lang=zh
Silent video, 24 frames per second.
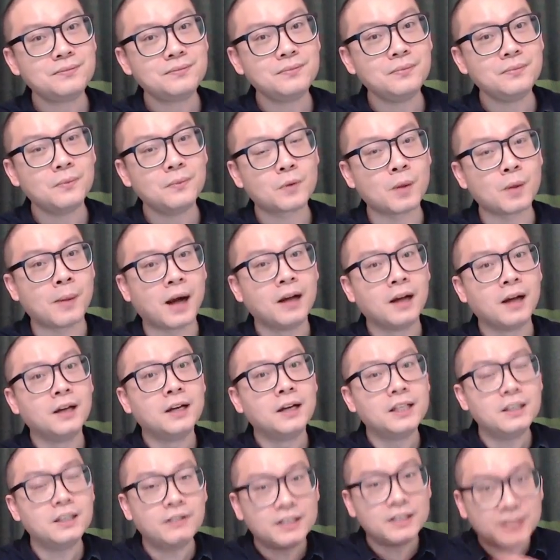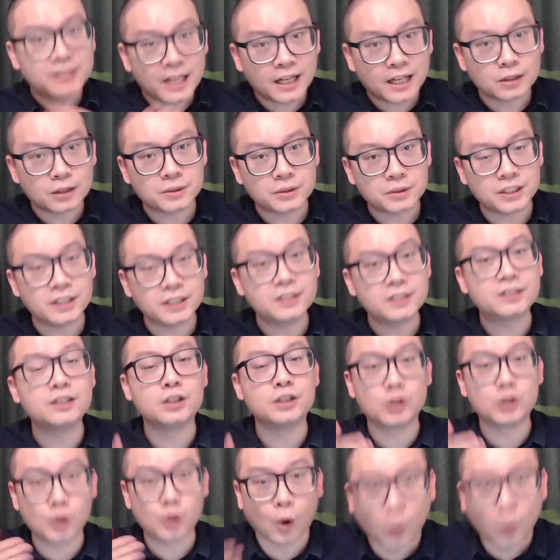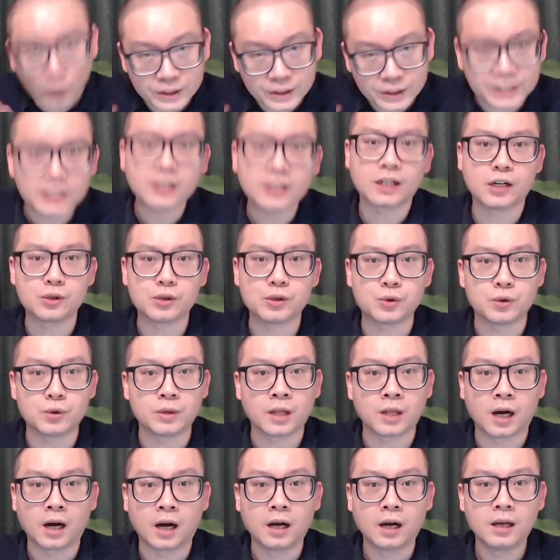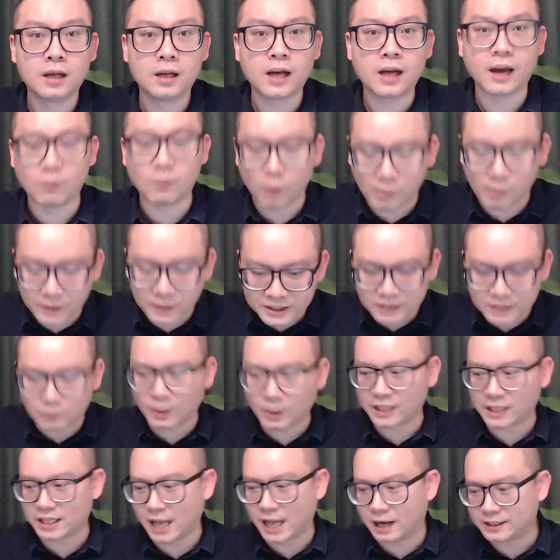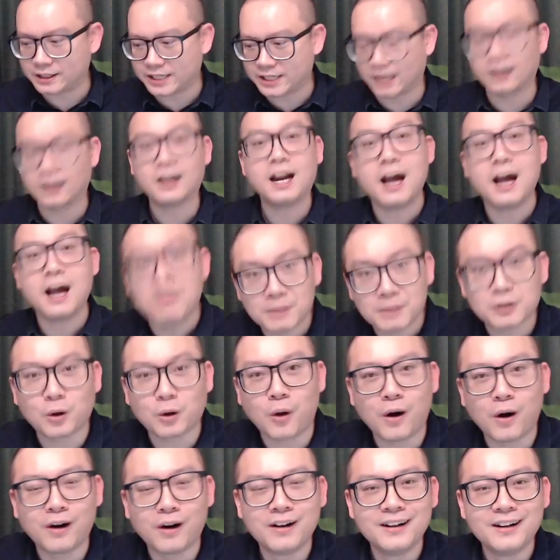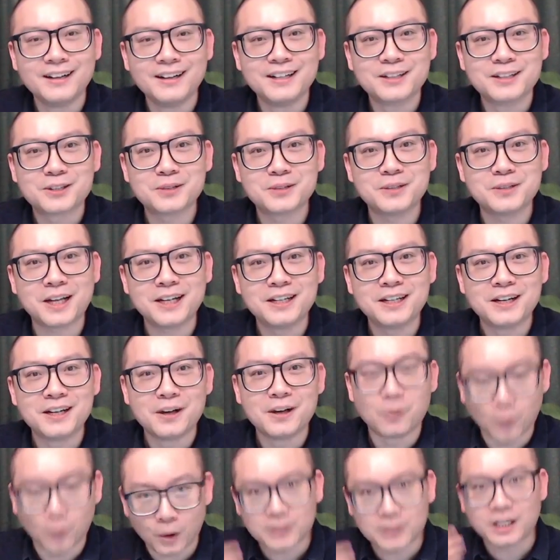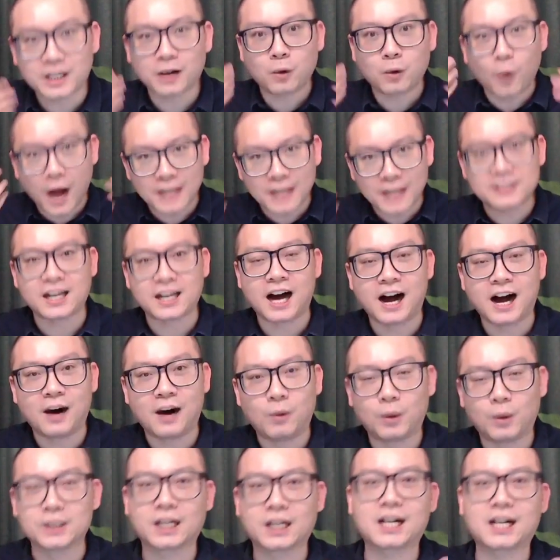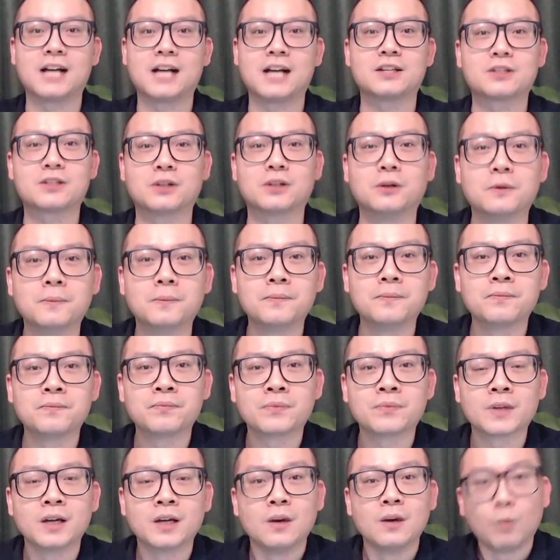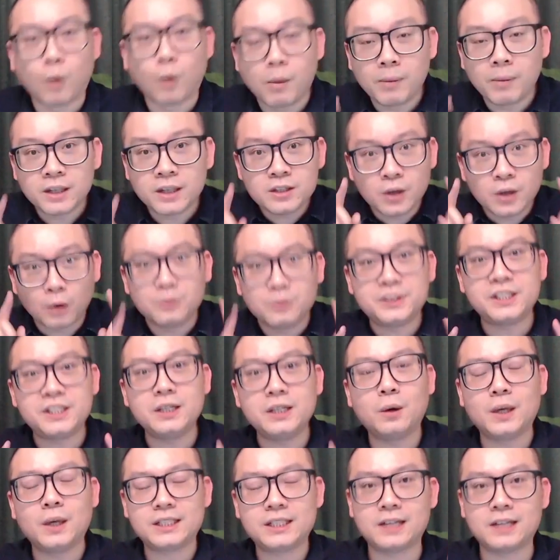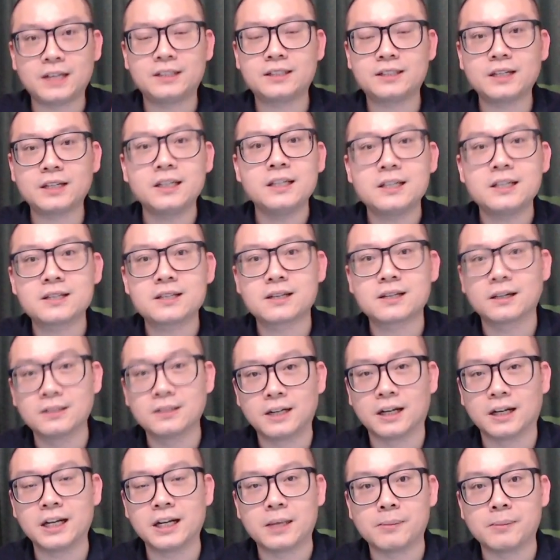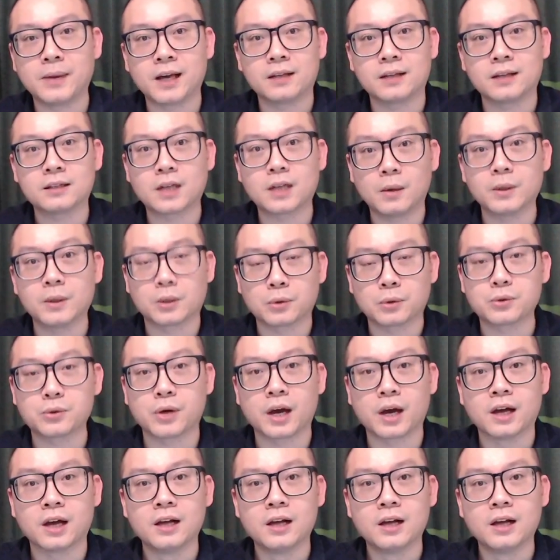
对吗？因为这个东西是有迹可循的。我们今晚讲了那么多。 对不对？我的观察，我的感受，我们有机会在这一生人里面，各位同学，